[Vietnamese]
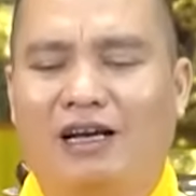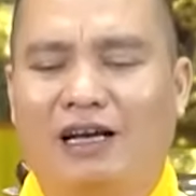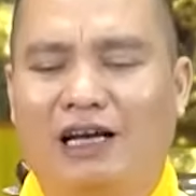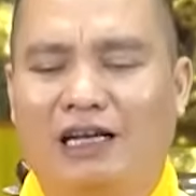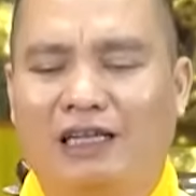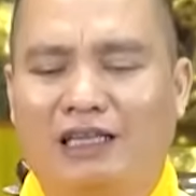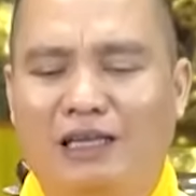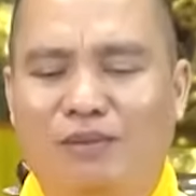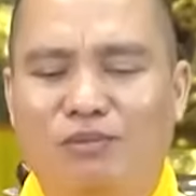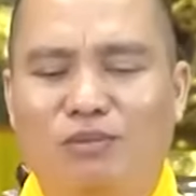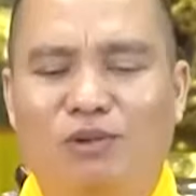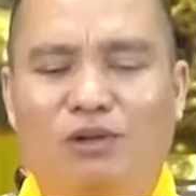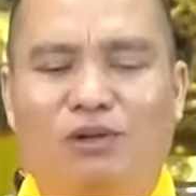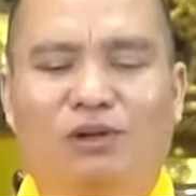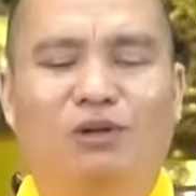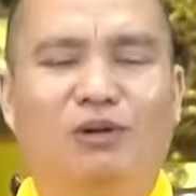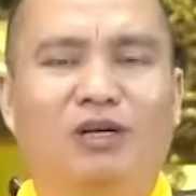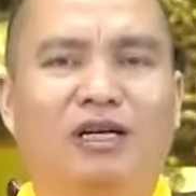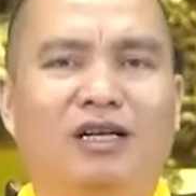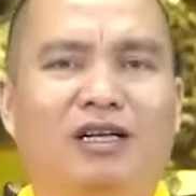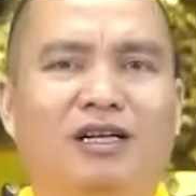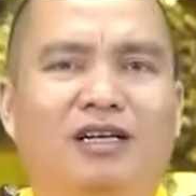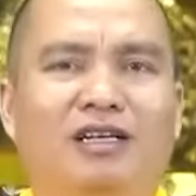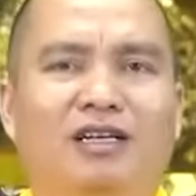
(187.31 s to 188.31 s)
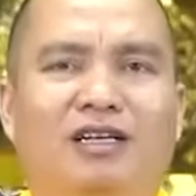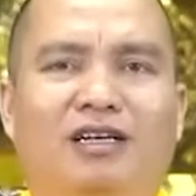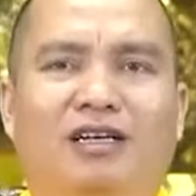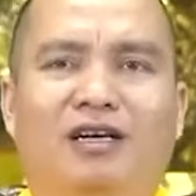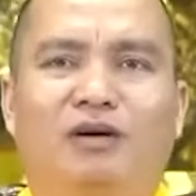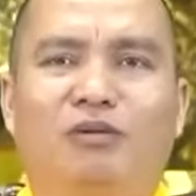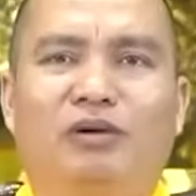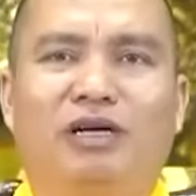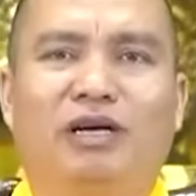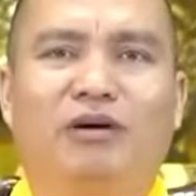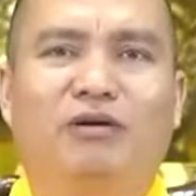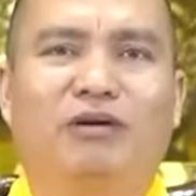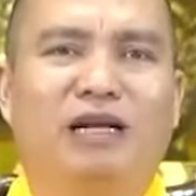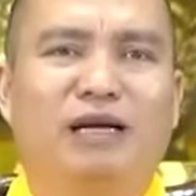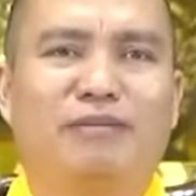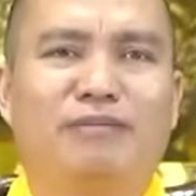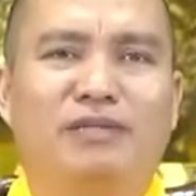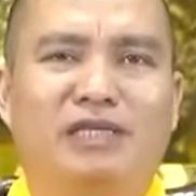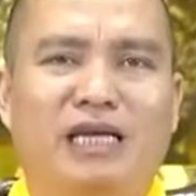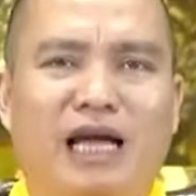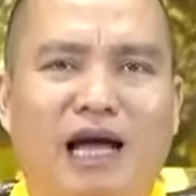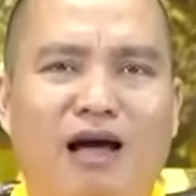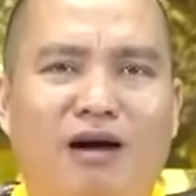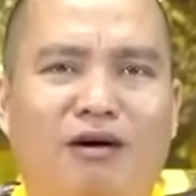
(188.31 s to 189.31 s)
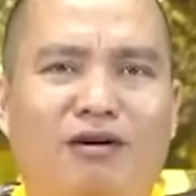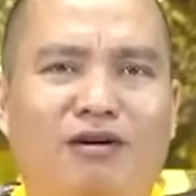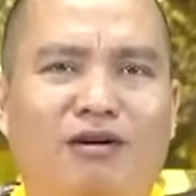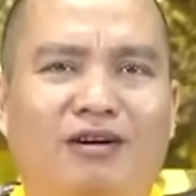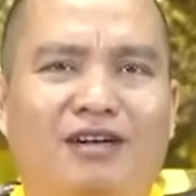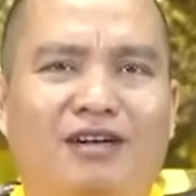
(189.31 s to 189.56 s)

Cái tâm của tôi á, không hiểu nó làm sao,